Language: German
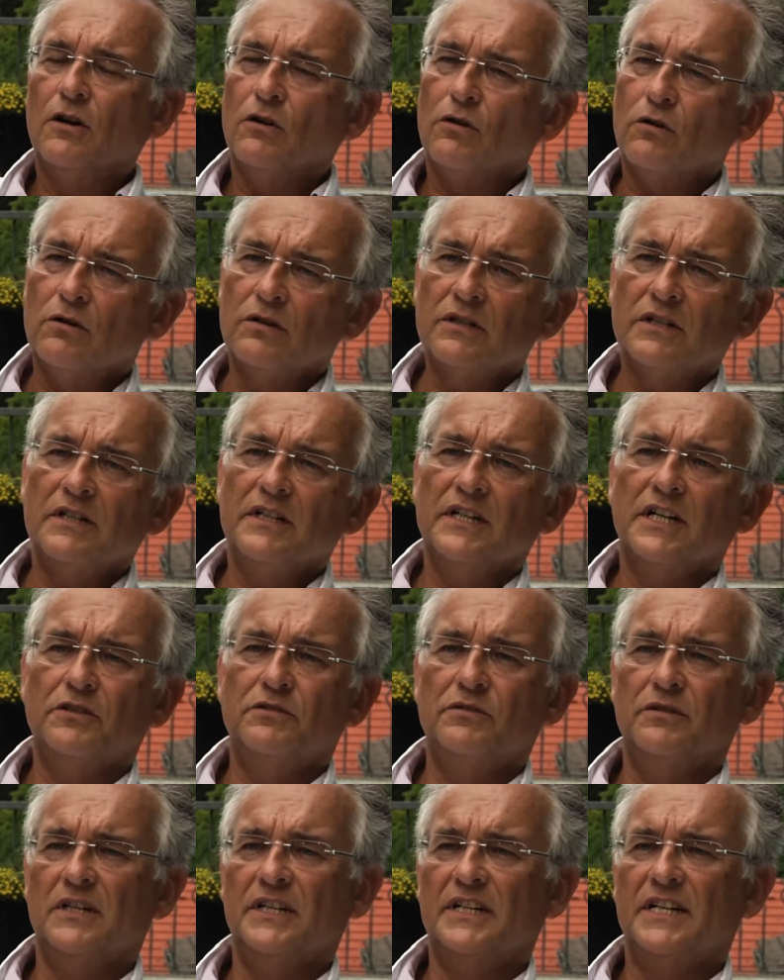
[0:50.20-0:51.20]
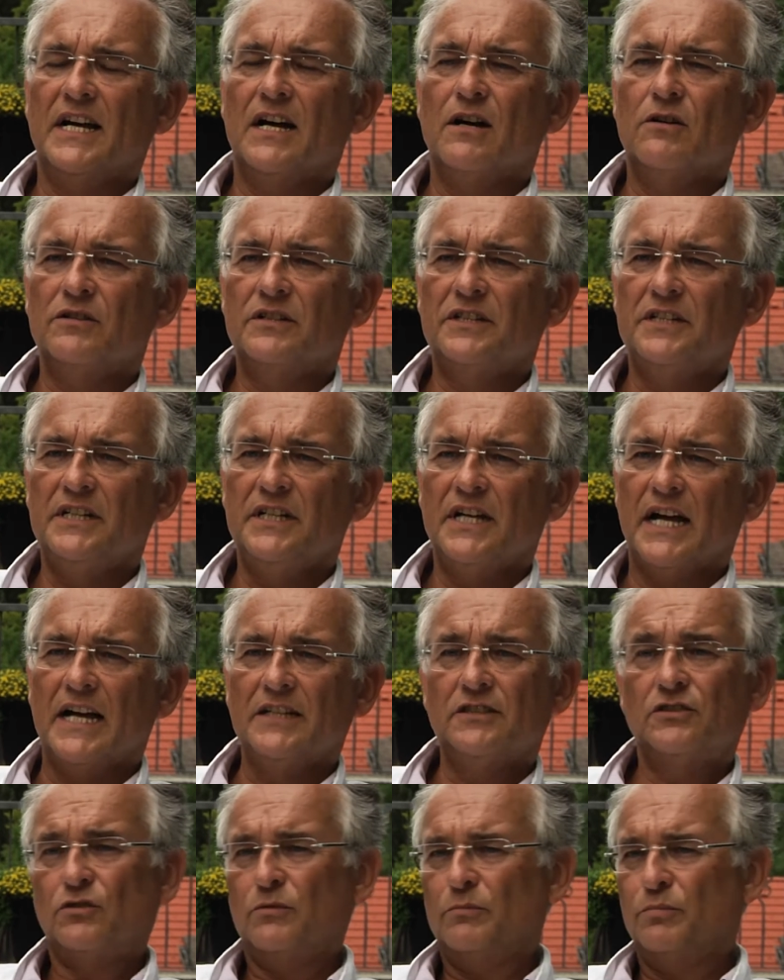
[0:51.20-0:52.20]
und natürlich auch die
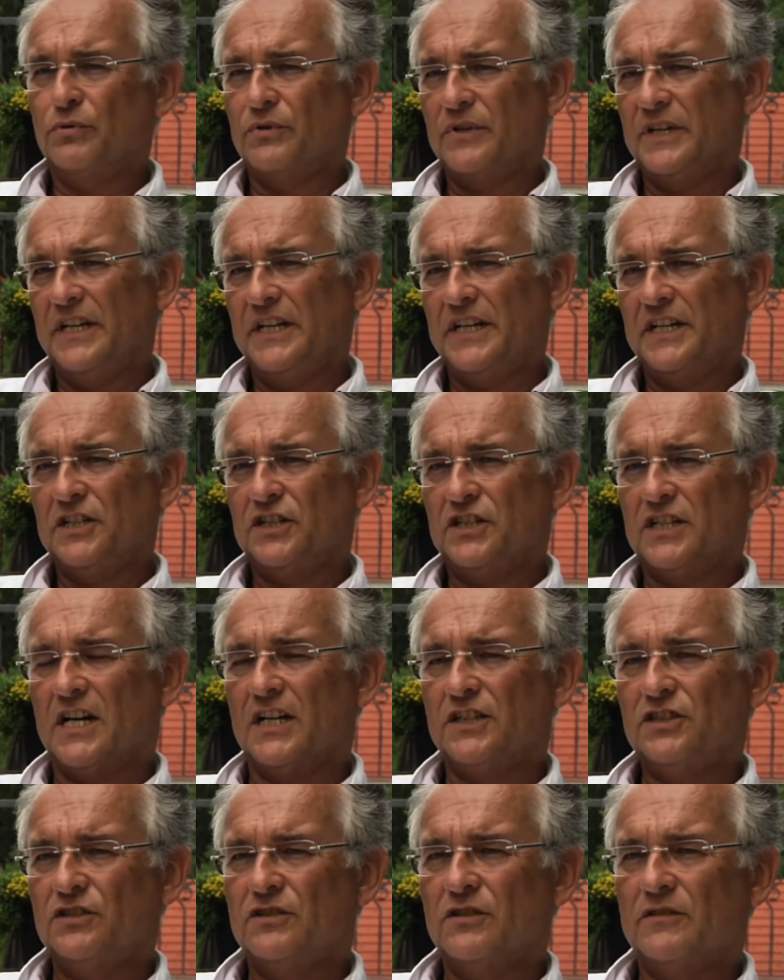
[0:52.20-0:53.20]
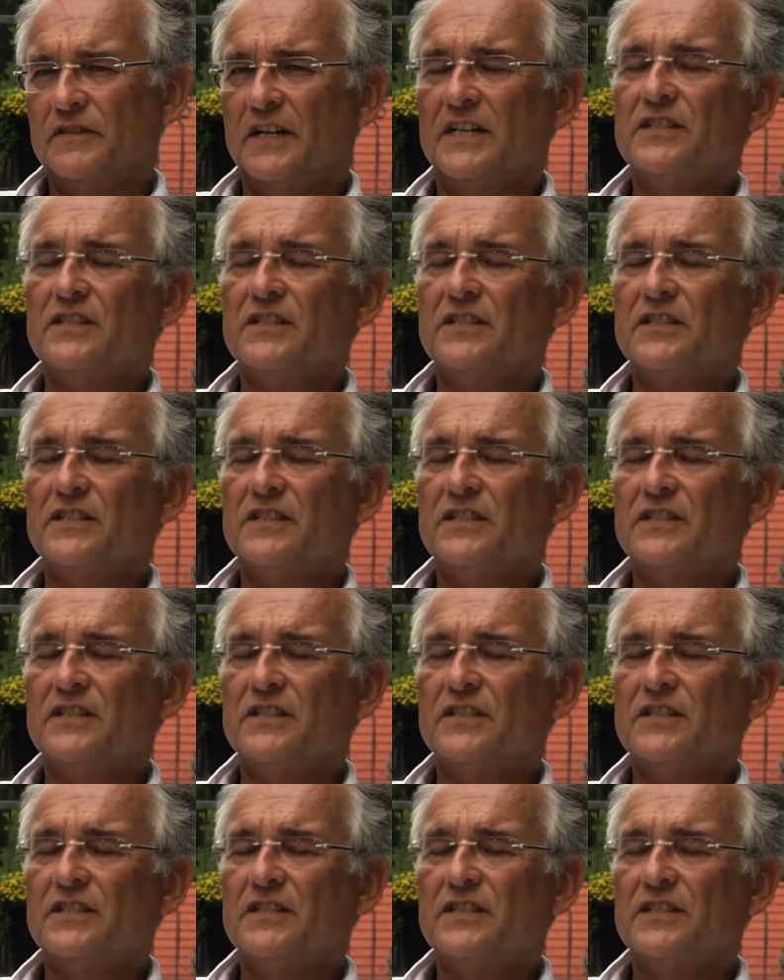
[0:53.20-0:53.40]
anthropogenen Schadstoffe,